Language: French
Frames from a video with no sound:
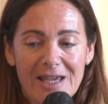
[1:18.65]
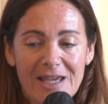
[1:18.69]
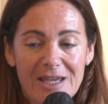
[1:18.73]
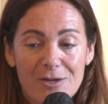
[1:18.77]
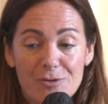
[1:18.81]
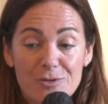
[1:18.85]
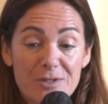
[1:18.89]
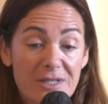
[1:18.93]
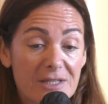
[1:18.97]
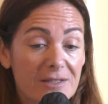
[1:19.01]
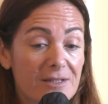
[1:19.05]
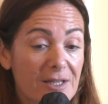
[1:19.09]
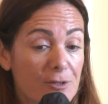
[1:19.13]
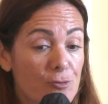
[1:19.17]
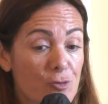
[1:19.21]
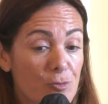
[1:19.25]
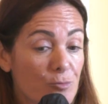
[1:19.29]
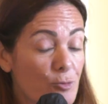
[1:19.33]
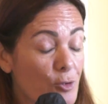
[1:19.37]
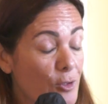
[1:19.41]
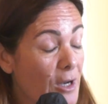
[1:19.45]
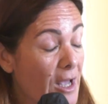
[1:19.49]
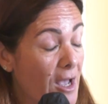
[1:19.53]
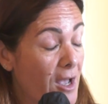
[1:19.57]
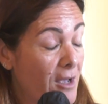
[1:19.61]
et aussi des
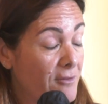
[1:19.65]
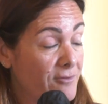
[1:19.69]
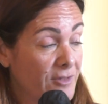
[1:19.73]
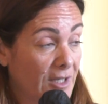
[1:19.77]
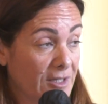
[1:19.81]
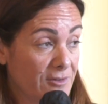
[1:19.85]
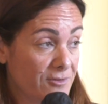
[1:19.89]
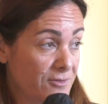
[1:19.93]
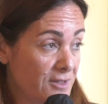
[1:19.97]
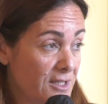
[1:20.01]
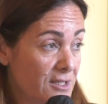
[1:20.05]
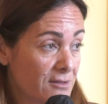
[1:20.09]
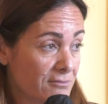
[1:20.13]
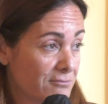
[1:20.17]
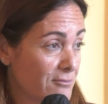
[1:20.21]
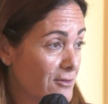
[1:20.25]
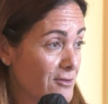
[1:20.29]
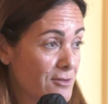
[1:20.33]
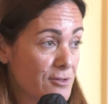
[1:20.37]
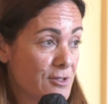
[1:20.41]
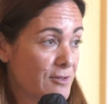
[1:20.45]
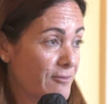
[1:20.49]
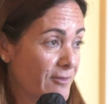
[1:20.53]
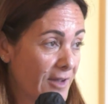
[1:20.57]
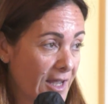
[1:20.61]
couples de la vraie vie,
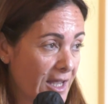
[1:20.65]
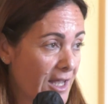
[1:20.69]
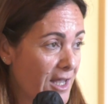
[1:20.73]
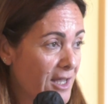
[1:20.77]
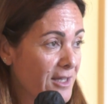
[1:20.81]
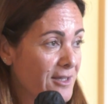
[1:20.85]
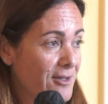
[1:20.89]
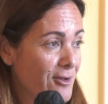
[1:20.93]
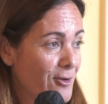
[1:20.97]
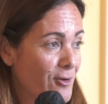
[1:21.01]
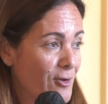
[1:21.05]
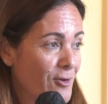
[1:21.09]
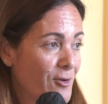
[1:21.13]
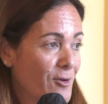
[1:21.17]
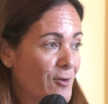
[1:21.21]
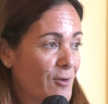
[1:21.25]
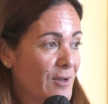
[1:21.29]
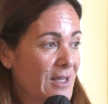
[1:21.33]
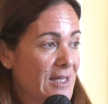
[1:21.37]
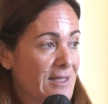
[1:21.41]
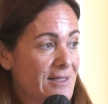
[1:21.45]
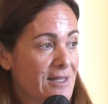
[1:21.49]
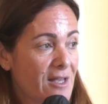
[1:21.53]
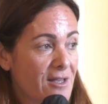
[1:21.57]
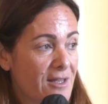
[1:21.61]
Zweig
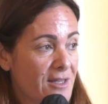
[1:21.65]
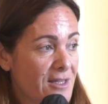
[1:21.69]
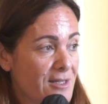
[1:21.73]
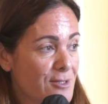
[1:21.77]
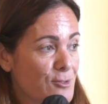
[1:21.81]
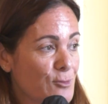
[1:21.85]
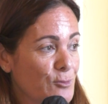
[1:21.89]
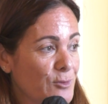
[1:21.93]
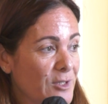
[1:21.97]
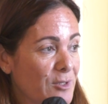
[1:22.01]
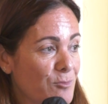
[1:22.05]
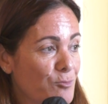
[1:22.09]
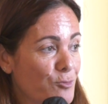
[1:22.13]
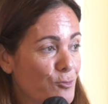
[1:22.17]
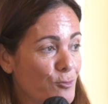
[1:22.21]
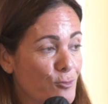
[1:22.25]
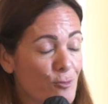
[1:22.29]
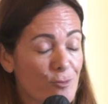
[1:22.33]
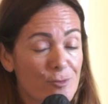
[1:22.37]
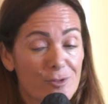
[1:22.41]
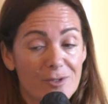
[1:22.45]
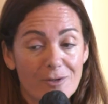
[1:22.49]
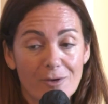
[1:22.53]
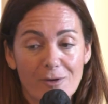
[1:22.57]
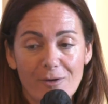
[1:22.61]
et, et son
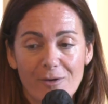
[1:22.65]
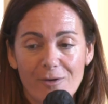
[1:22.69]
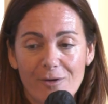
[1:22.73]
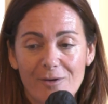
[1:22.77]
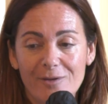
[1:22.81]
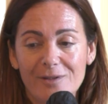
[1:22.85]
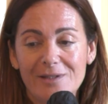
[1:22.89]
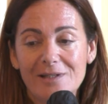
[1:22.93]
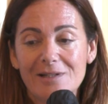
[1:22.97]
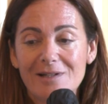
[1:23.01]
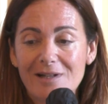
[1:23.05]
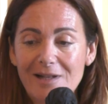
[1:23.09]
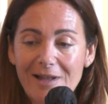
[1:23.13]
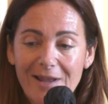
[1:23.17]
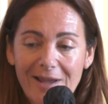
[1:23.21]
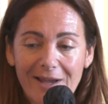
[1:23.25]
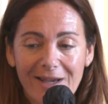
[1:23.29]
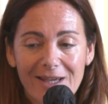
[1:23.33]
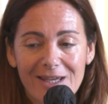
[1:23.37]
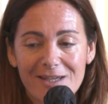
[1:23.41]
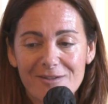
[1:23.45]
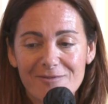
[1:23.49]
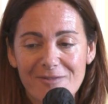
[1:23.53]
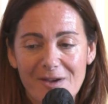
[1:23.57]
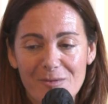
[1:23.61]
épouse, Hitler
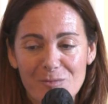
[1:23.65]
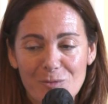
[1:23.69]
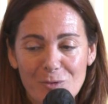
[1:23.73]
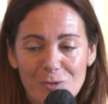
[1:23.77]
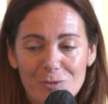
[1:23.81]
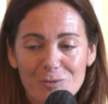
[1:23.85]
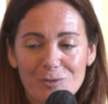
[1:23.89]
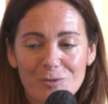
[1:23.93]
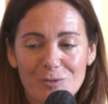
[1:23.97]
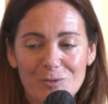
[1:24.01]
et Eva Braun.